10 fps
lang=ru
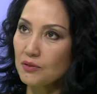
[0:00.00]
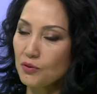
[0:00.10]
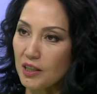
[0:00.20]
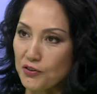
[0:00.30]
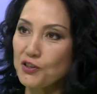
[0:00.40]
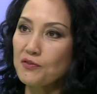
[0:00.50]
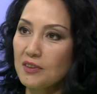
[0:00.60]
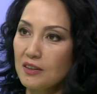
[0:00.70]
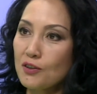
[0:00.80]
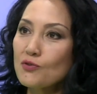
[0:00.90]
ну,
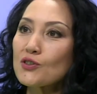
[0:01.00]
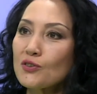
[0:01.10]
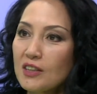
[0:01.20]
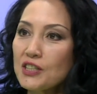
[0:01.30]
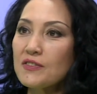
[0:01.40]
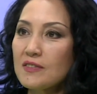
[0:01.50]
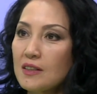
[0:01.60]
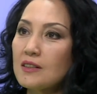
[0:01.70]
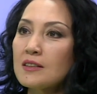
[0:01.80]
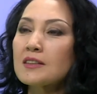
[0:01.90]
качественное, хорошее, но
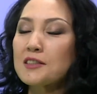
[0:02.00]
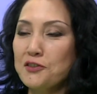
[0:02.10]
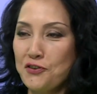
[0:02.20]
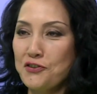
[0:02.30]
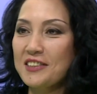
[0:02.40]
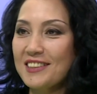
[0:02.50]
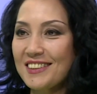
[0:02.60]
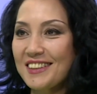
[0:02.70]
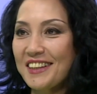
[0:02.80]
качественное, не классическое.